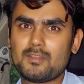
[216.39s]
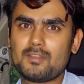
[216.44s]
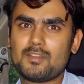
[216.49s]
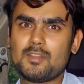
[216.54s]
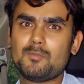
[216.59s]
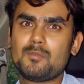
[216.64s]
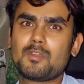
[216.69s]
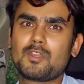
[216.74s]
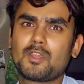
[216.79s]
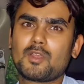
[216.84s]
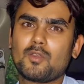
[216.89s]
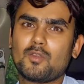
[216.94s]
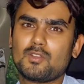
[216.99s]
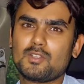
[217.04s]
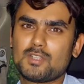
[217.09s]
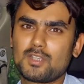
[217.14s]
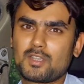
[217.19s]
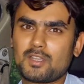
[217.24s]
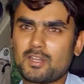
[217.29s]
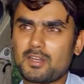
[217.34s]
सीपी के गोल
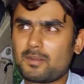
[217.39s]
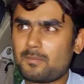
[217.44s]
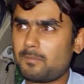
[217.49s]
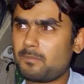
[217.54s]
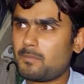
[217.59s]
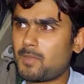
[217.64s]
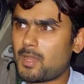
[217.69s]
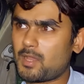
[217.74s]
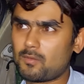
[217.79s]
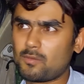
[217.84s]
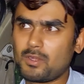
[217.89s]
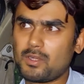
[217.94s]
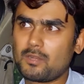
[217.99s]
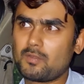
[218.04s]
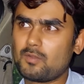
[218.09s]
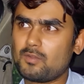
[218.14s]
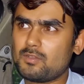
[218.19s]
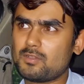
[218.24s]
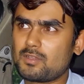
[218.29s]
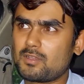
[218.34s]
चक्कर बाहर वाले
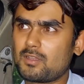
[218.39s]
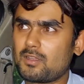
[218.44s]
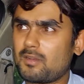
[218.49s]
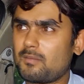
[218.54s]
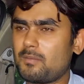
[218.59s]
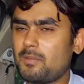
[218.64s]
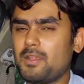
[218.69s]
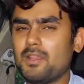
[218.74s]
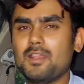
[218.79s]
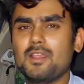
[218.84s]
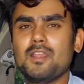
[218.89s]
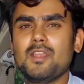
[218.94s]
गोल चक्कर पे